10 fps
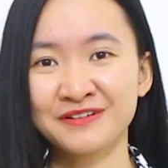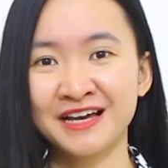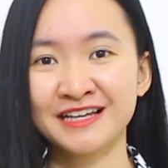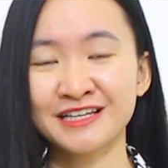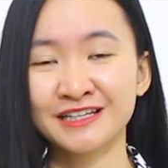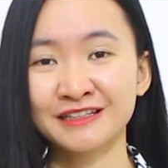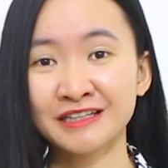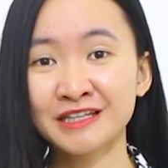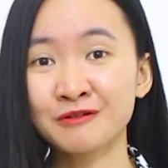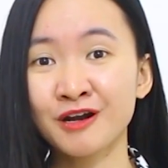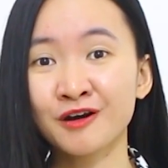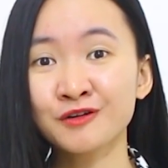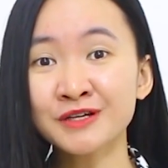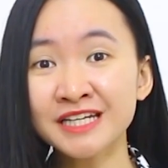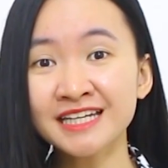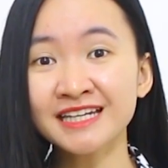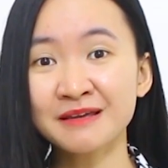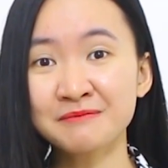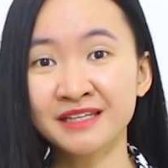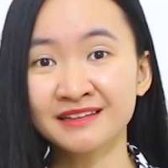Và điều đó đôi khi
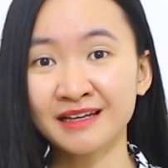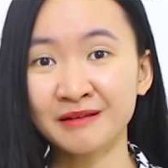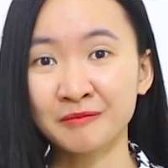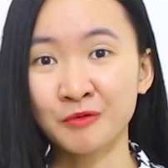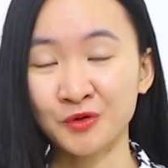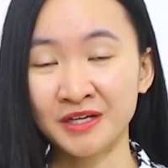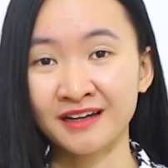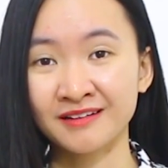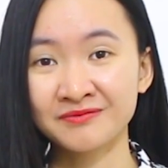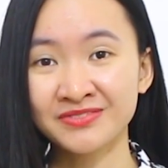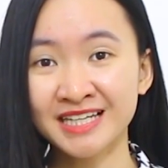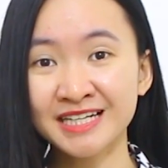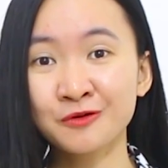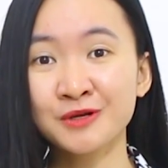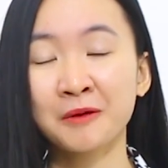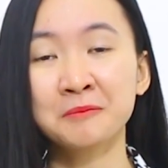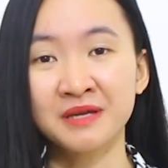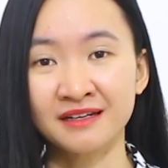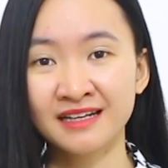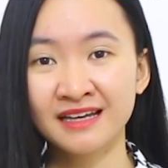lại biến thành một cái điều đặc
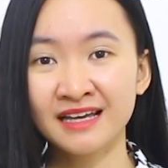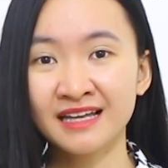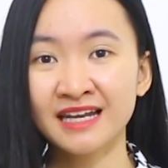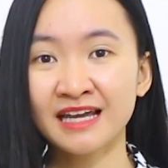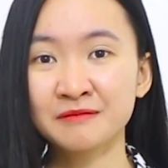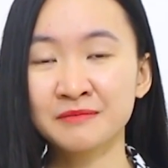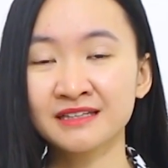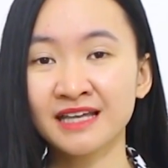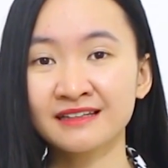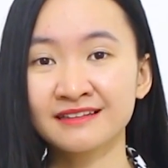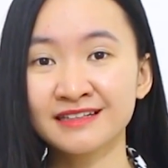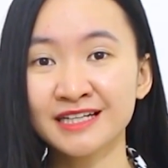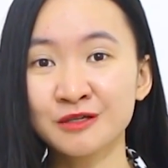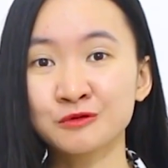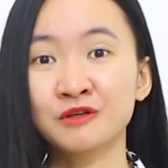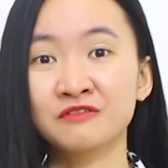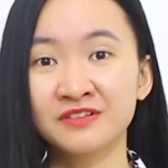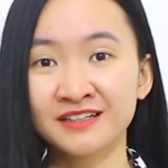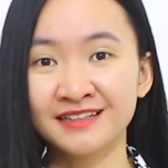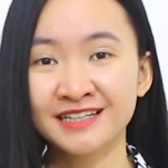biệt, lại biến thành những cái điều tuyệt
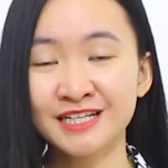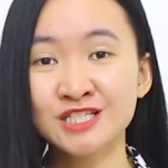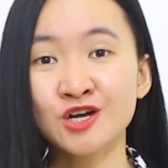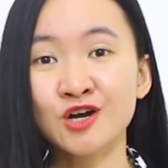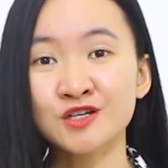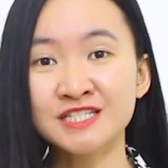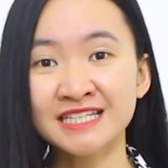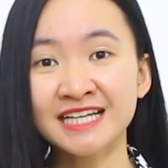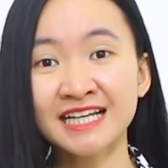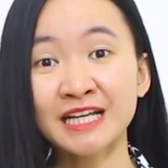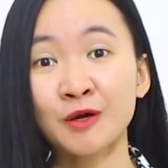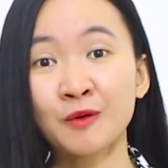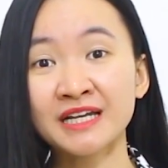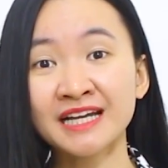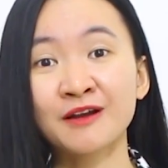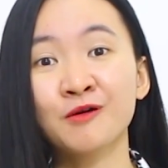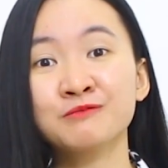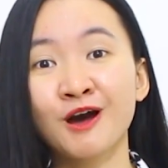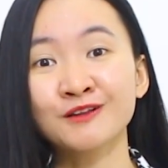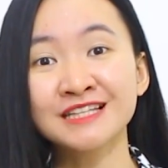vời cho chính cái cảnh quay ngày
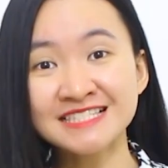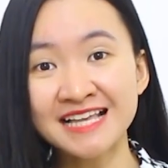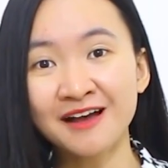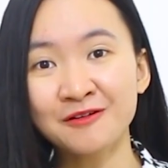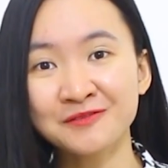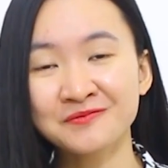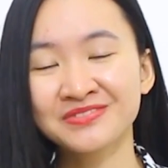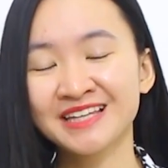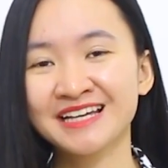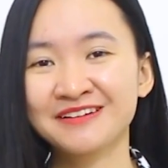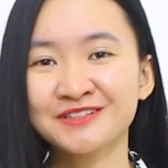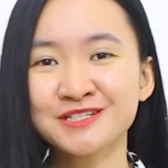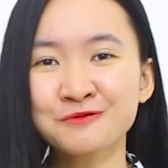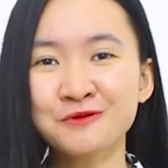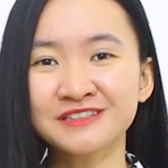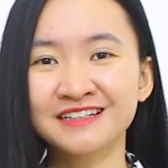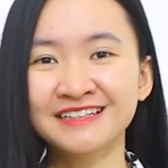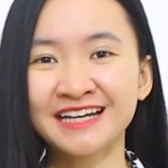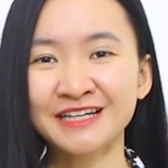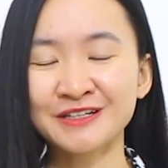hôm đó thì sao? Và trong cuộc đời
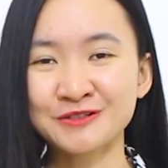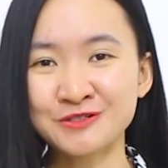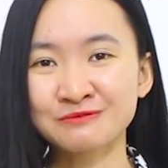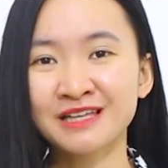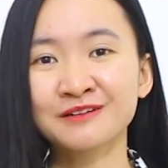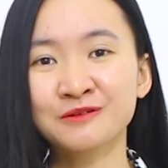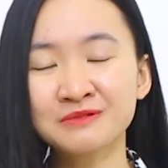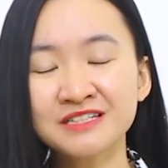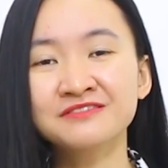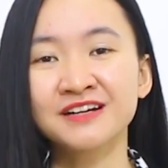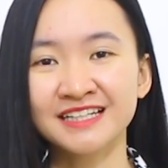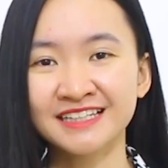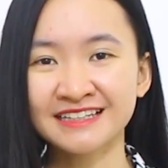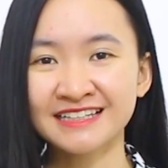này của chúng ta cũng như vậy.